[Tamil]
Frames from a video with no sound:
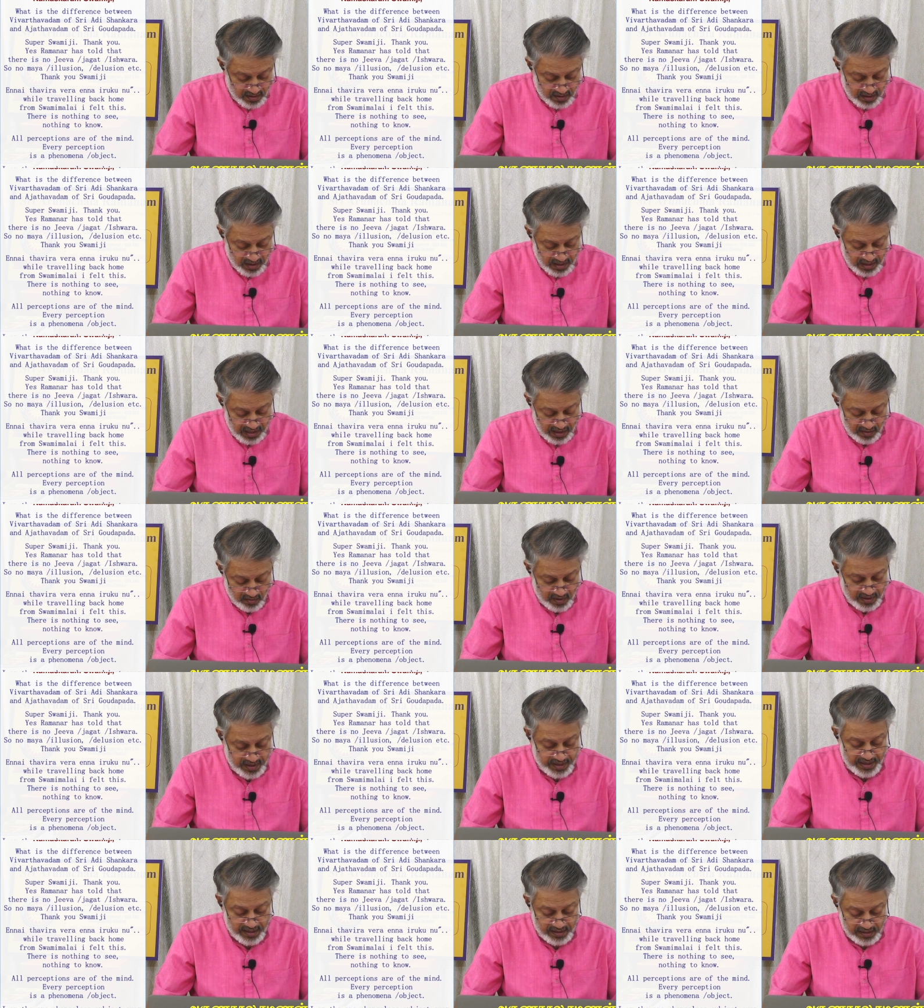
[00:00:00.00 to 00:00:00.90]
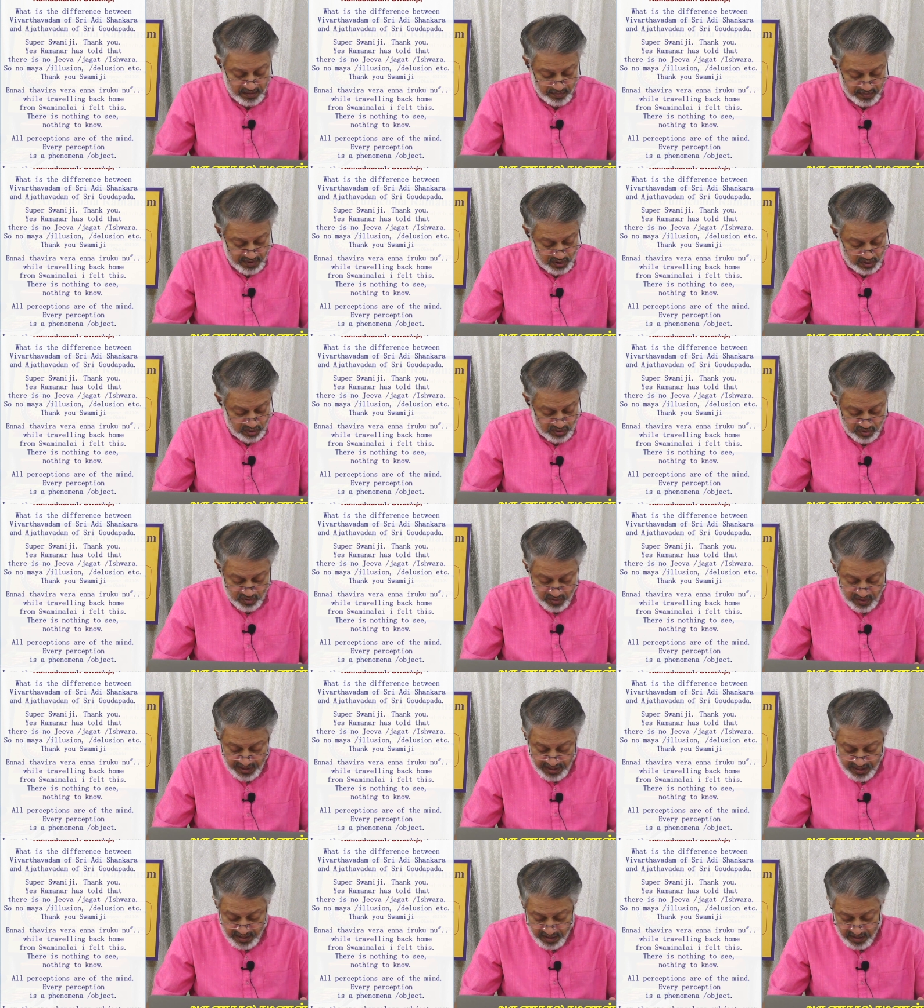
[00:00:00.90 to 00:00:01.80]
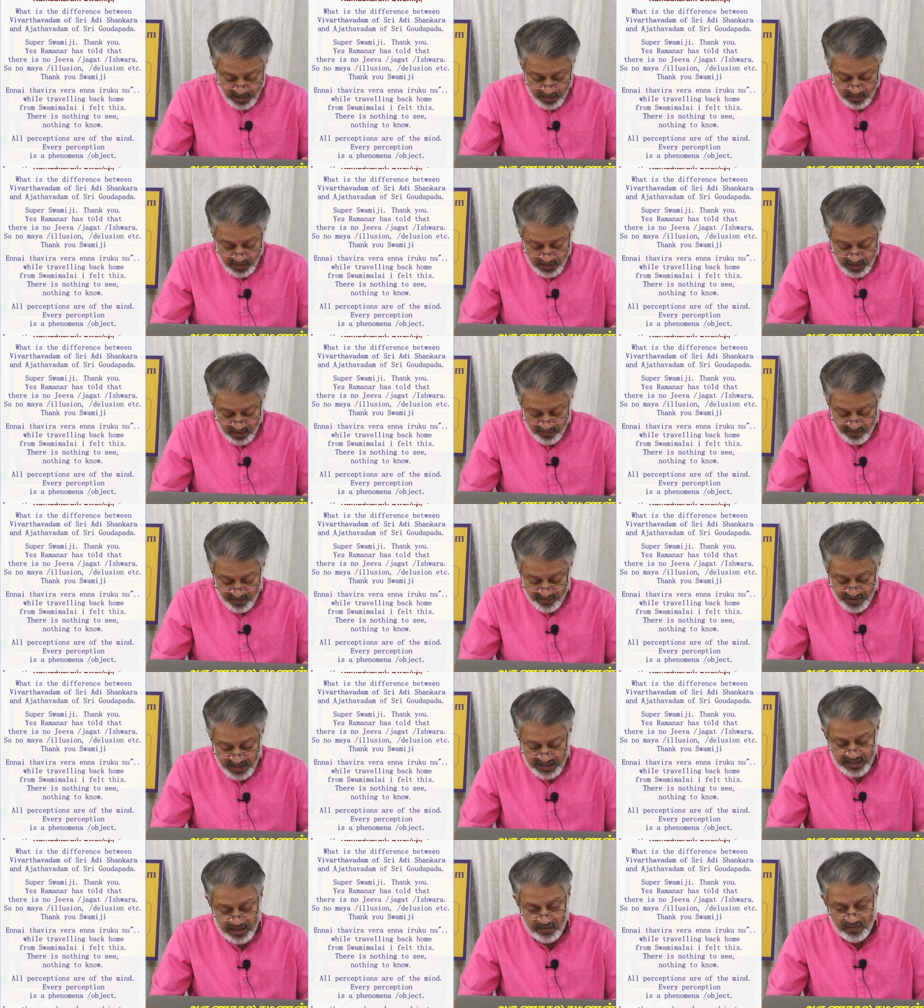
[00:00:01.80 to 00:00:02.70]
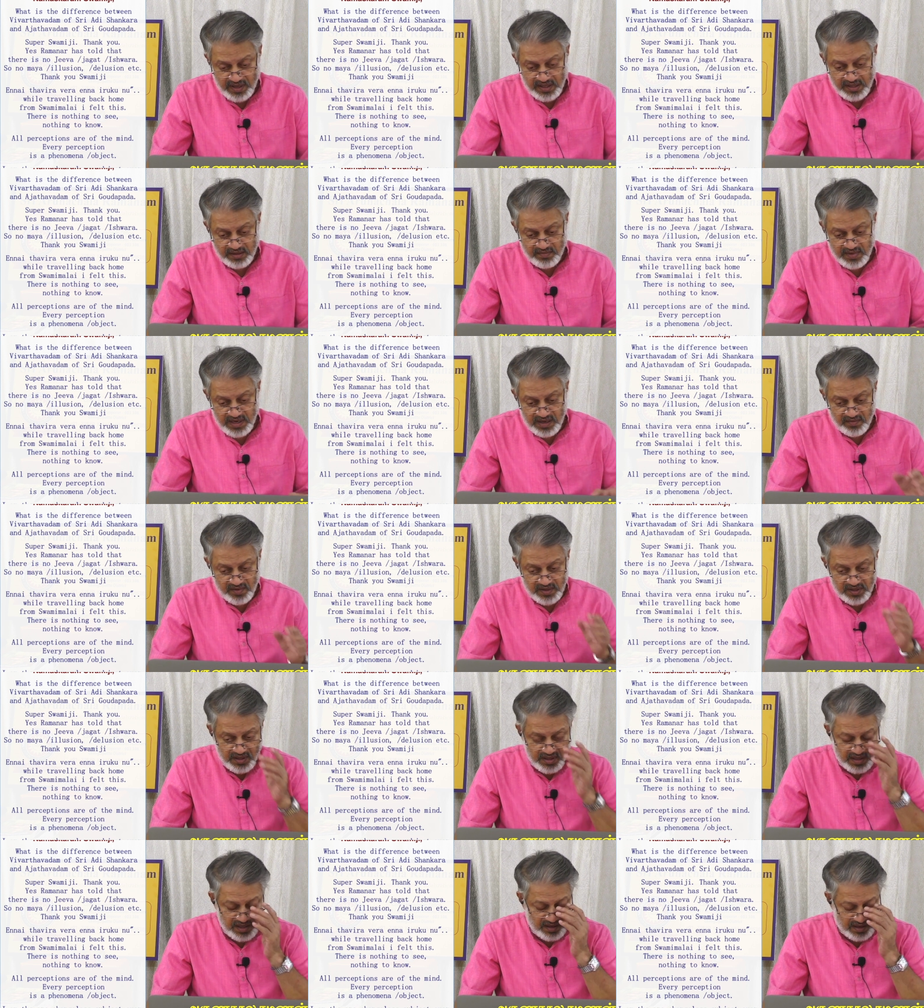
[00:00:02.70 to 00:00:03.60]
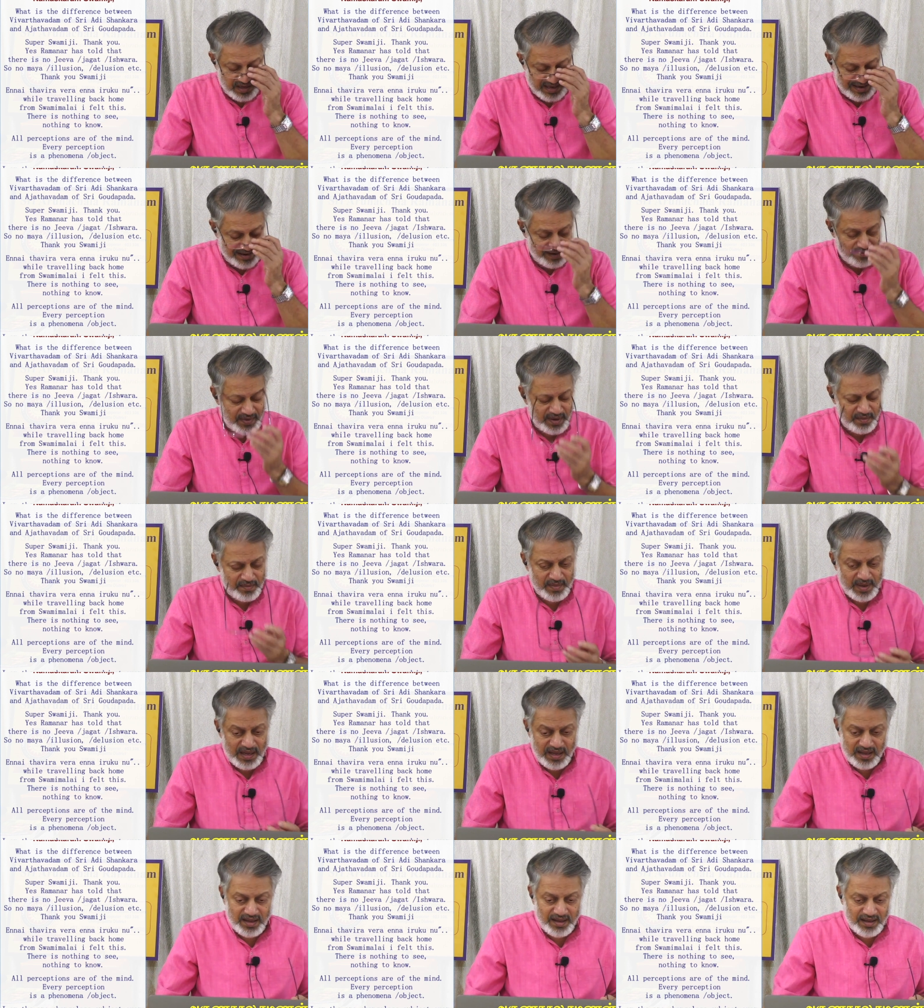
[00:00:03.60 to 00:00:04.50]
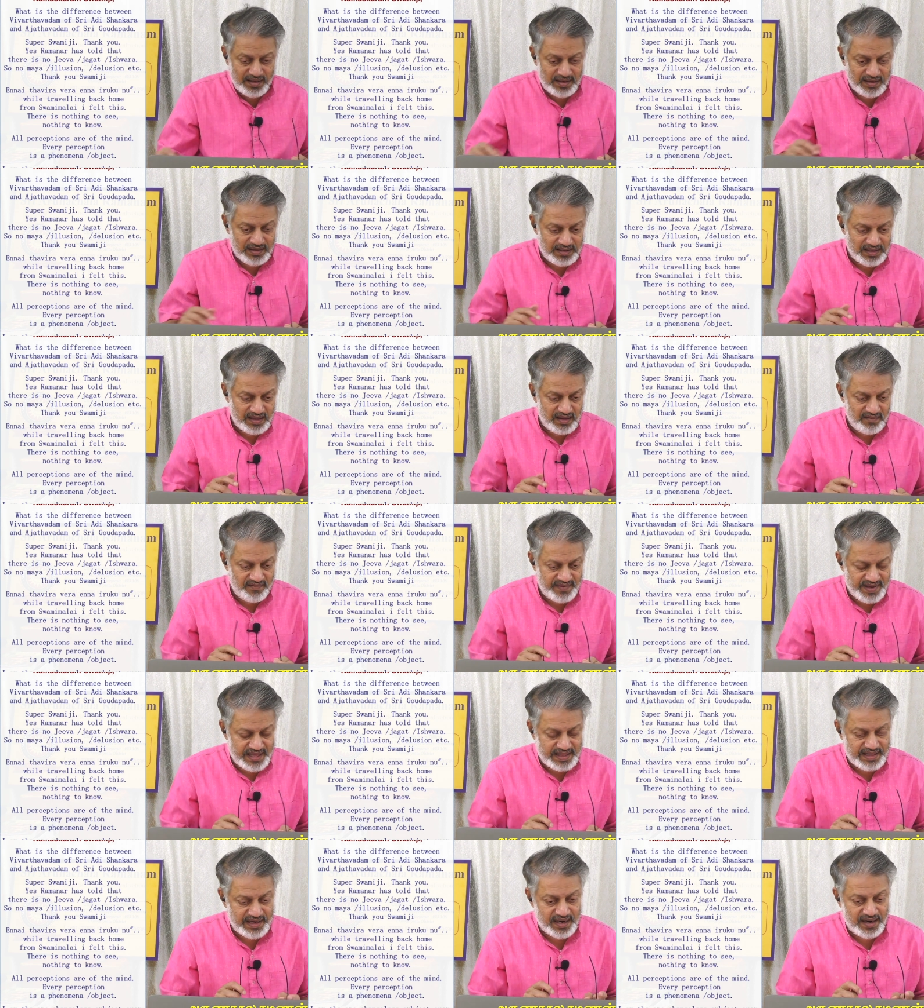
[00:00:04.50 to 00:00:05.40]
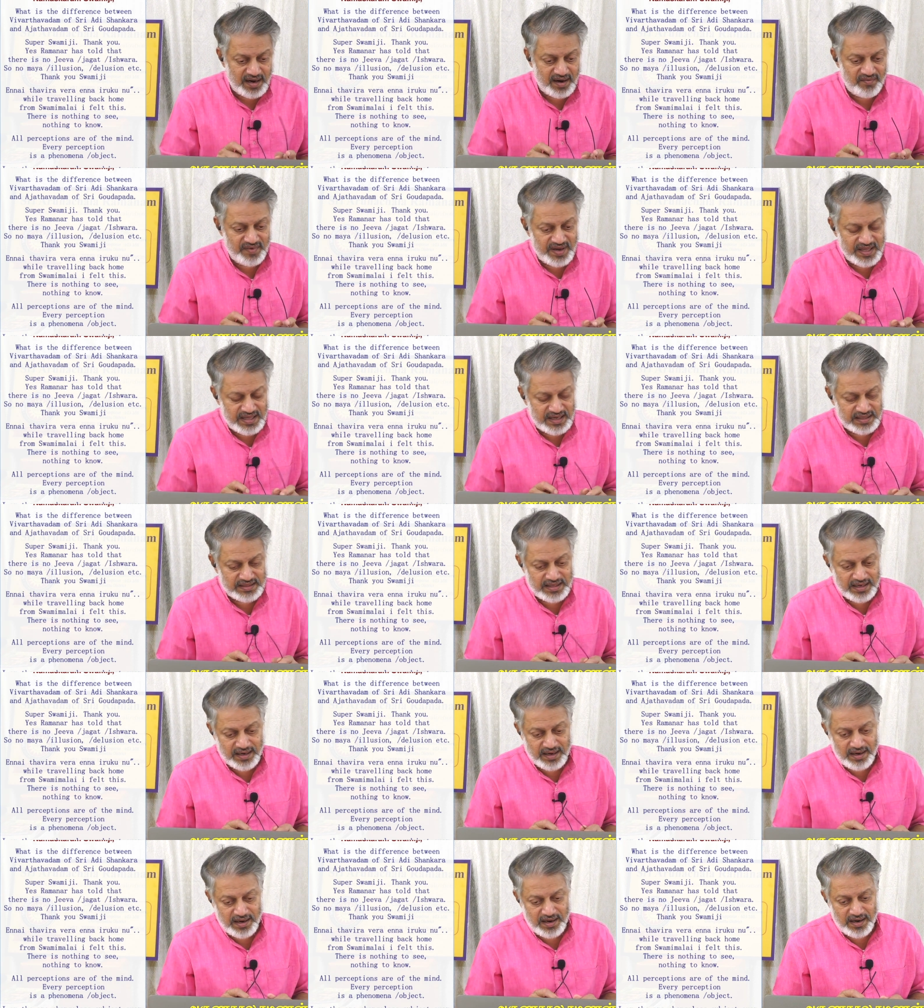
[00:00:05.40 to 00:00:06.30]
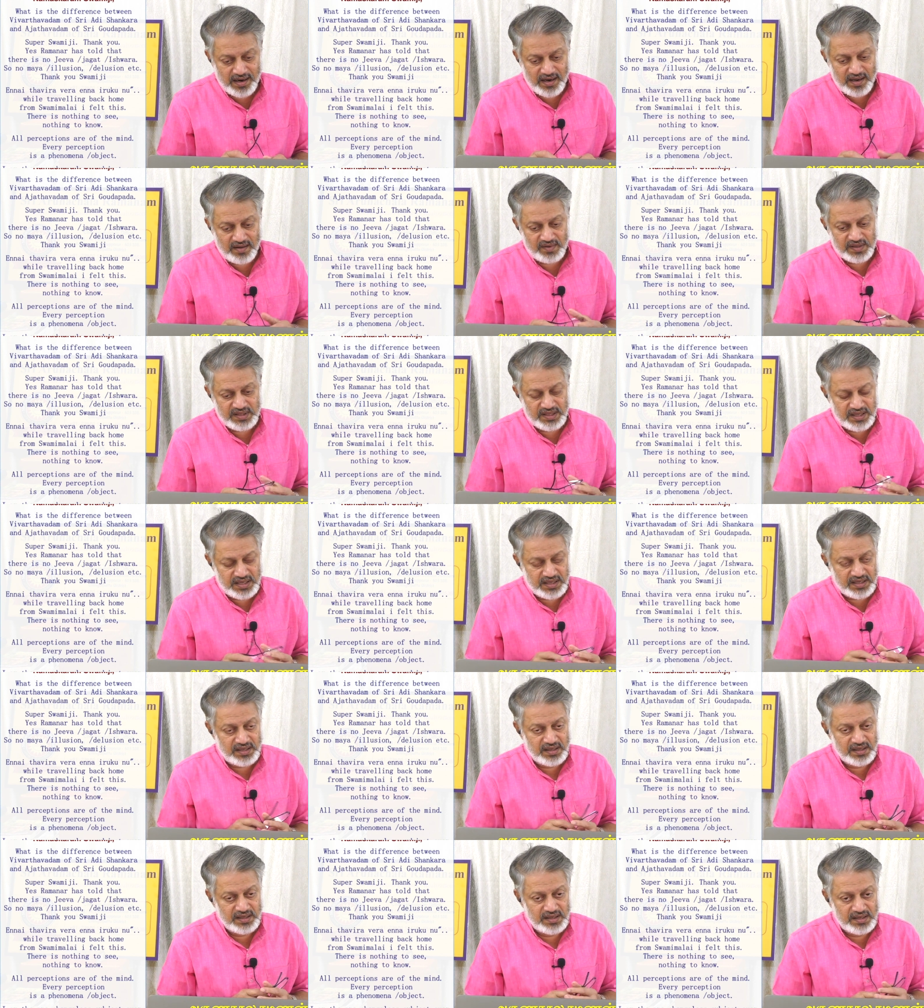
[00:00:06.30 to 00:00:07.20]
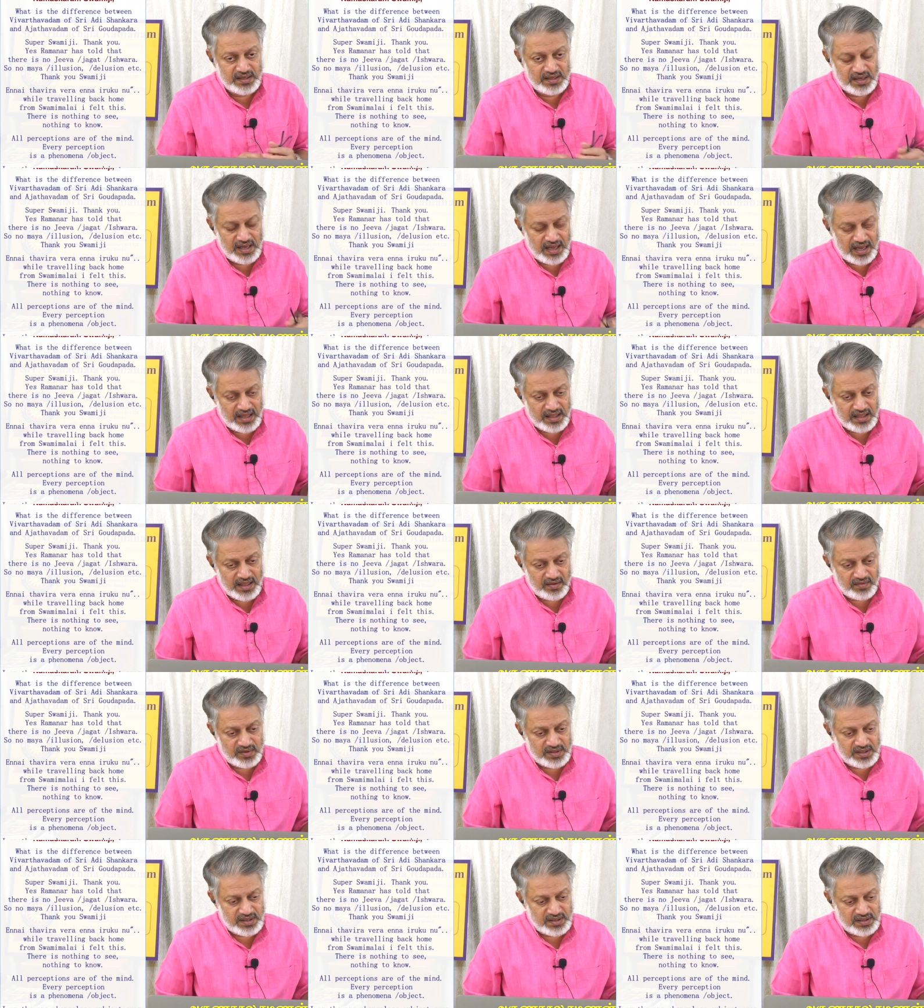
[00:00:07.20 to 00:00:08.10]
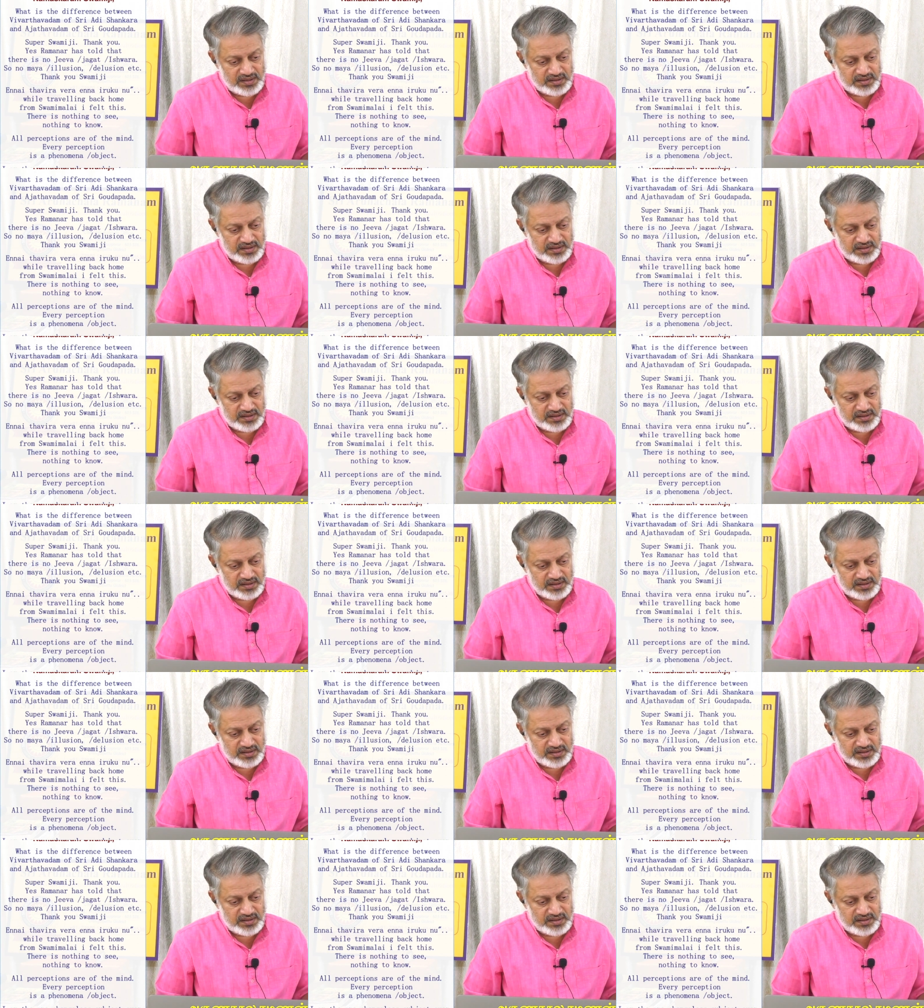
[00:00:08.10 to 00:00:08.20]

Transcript: நான் உடனே அதுக்கு பதில் சொன்னேன் இது வந்து விவர்த்தவாதம்னா வந்து கிரமமா இந்த வேதங்கள் வேதாந்தங்கள் எல்லாம் வந்து அதாவது